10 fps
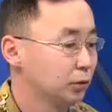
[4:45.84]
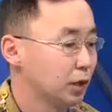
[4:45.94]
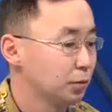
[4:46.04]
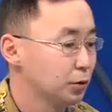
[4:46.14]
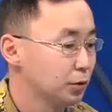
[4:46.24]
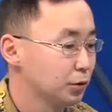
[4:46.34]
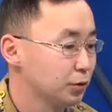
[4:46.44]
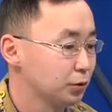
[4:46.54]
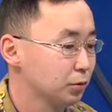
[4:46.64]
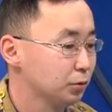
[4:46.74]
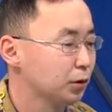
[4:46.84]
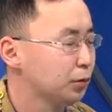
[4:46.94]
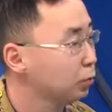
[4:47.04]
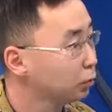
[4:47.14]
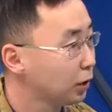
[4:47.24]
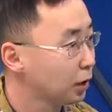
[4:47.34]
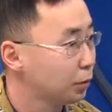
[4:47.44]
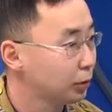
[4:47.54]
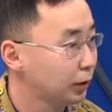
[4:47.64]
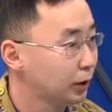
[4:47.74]
как можно еще... Ну, это трудная
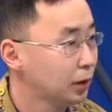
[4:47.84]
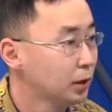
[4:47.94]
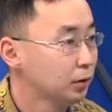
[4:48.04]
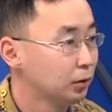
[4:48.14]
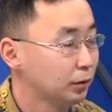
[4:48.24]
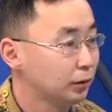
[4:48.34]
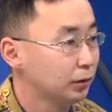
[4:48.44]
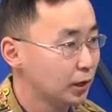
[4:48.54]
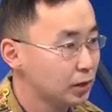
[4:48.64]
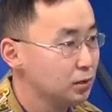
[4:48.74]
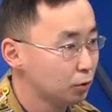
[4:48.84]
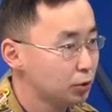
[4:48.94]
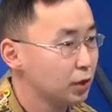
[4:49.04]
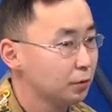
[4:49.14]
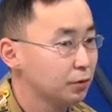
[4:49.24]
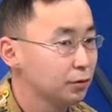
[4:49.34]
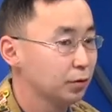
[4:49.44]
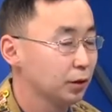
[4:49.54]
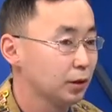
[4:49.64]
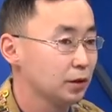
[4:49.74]
работа, да? Сложные то, условия. Да, сложно. Мы
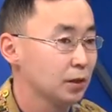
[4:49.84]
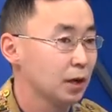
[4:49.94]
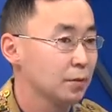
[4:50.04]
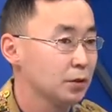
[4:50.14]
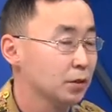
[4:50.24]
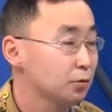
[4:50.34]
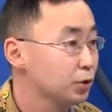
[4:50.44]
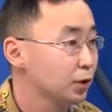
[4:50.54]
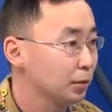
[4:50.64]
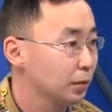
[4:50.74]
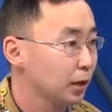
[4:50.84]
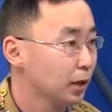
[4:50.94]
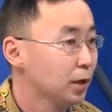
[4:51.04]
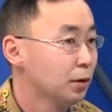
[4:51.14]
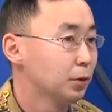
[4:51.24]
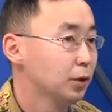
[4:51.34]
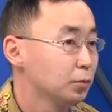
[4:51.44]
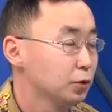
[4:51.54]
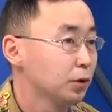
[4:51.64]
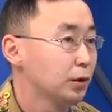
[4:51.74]
все-таки стараемся девушек не брать,
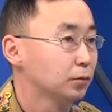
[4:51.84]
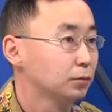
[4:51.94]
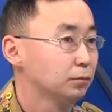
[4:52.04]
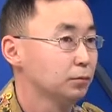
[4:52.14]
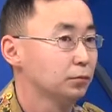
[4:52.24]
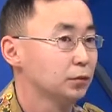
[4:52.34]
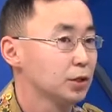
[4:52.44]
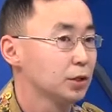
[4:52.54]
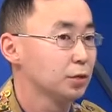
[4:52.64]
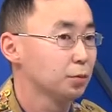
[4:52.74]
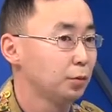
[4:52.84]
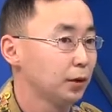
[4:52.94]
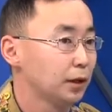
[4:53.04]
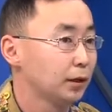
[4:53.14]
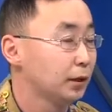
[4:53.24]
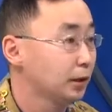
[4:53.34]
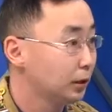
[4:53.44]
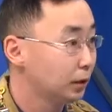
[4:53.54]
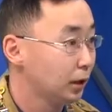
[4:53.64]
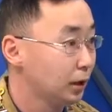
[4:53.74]
потому что, ну, наша республика, она и
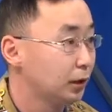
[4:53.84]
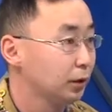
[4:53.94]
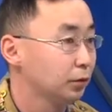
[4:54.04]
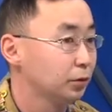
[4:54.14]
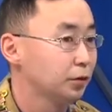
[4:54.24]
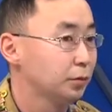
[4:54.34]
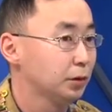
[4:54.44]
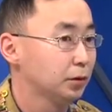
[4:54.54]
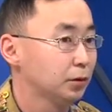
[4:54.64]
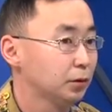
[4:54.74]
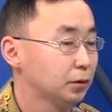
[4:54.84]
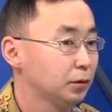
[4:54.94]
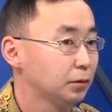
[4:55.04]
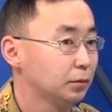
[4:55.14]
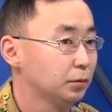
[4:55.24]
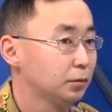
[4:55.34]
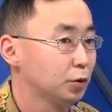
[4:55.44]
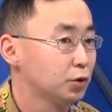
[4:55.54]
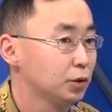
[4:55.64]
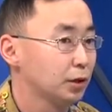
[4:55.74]
так далека, да, то есть мы э,
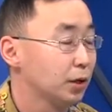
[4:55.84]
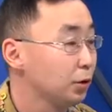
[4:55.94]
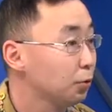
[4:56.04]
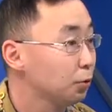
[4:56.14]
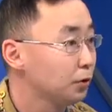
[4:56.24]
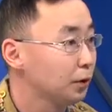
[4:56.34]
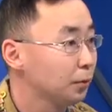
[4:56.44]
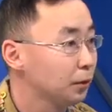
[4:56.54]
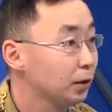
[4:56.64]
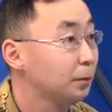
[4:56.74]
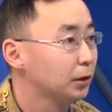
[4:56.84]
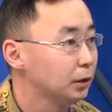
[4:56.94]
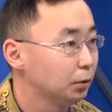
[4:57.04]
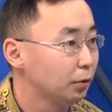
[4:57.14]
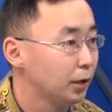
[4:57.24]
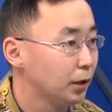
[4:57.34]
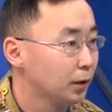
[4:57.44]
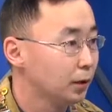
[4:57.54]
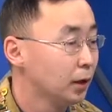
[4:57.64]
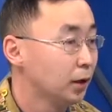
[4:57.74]
больше ориентируемся именно на молодых людей,
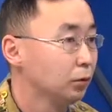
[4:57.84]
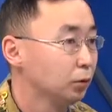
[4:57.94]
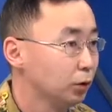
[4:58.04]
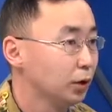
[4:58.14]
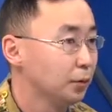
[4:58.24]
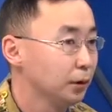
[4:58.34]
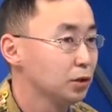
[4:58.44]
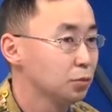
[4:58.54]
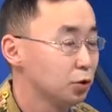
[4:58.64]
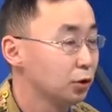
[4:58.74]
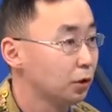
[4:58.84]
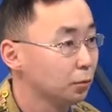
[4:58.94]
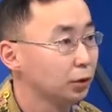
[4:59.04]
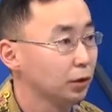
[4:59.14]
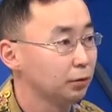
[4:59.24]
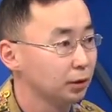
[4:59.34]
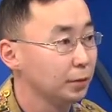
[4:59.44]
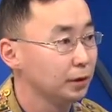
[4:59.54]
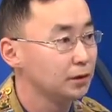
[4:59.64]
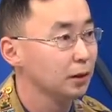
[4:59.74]
где, кто именно сможет работать вот
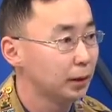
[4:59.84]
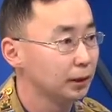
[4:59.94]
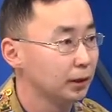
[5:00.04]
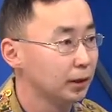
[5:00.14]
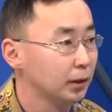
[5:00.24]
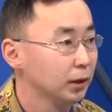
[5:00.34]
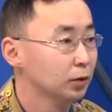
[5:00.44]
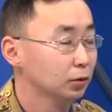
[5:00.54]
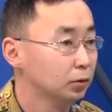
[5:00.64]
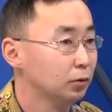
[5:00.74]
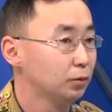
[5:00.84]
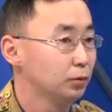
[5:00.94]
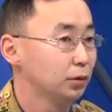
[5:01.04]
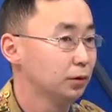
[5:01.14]
именно с лопатой, где. Mm -hmm. Но вот в